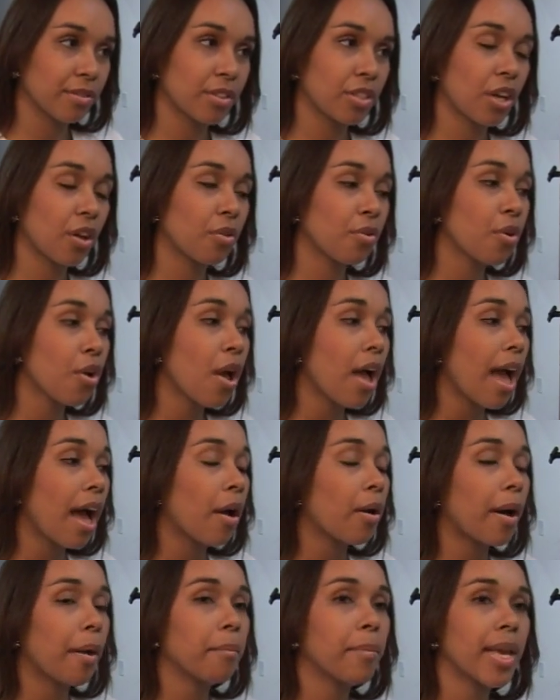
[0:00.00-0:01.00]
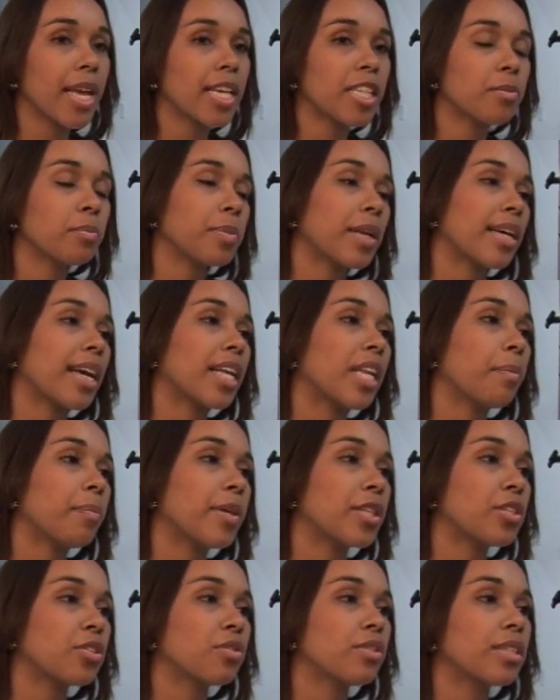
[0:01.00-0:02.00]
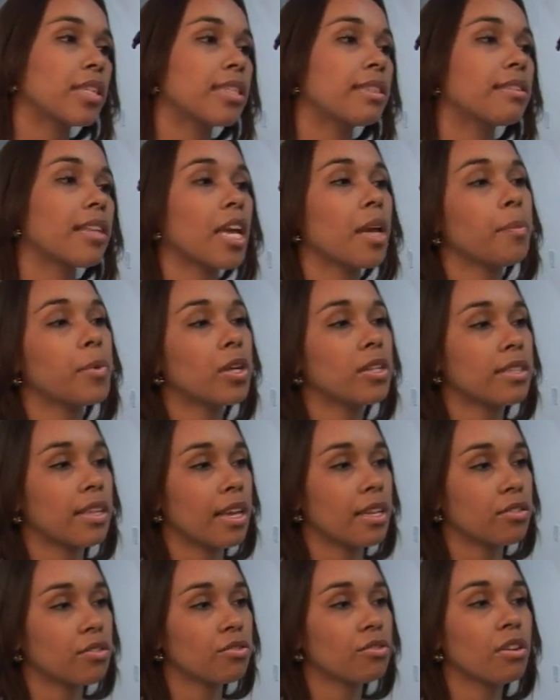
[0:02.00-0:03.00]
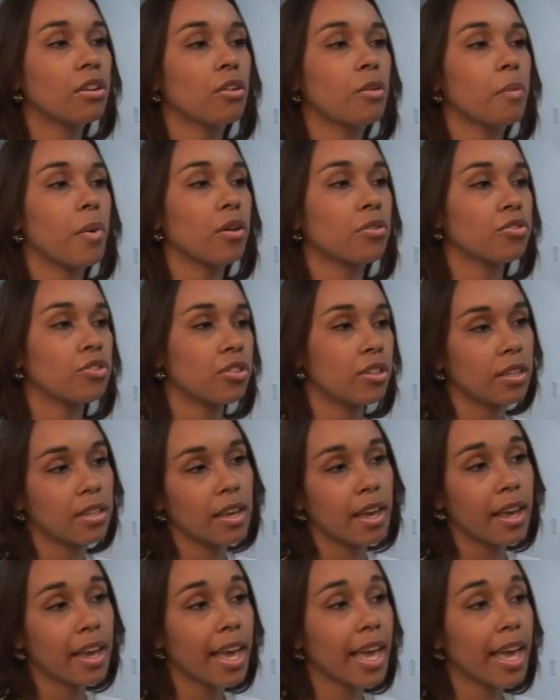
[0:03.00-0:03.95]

Então, mesmo para aquela pessoa que tem processos de lombalgia,